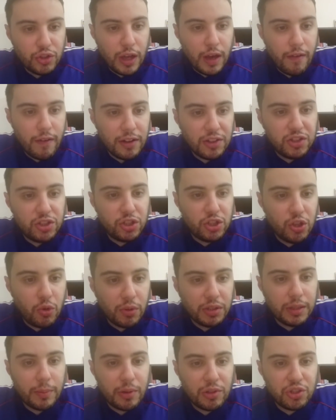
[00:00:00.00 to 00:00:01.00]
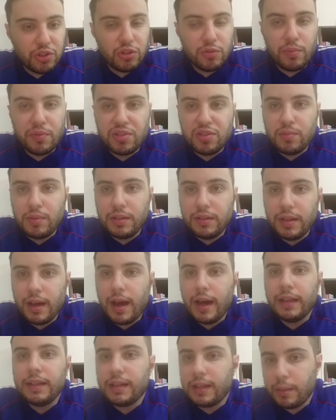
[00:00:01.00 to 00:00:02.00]
Aveva 50% di
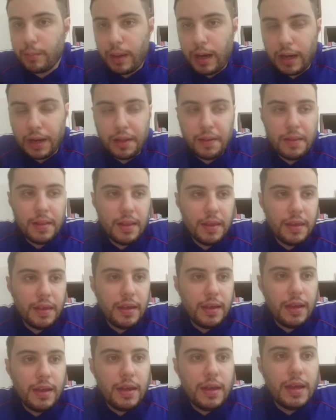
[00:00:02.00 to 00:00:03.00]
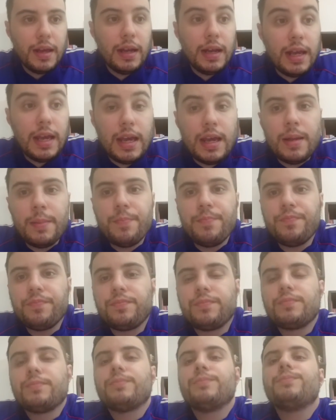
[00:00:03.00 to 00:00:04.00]
possibilità, è andata male. Lì
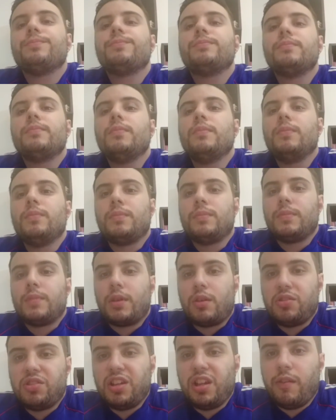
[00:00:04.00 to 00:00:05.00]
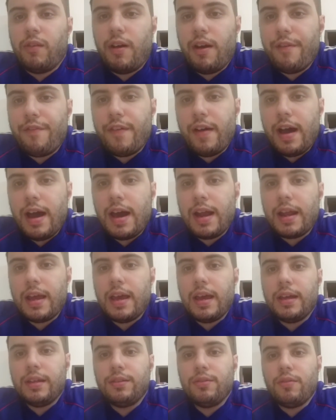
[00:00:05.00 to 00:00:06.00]
cosa doveva
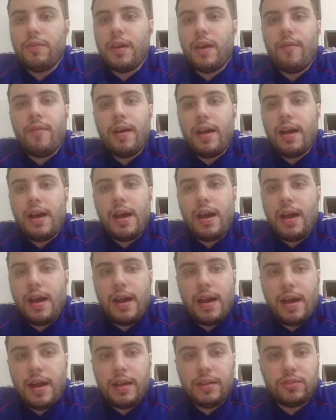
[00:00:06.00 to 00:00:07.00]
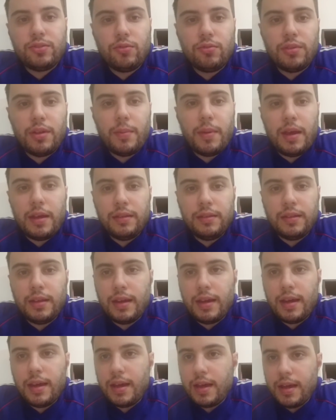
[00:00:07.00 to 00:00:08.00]
fare? Doveva
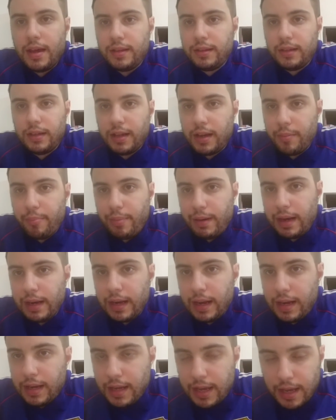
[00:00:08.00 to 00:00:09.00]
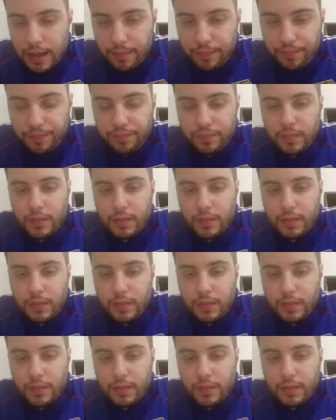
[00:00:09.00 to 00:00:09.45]
assolutamente tenere palla lì,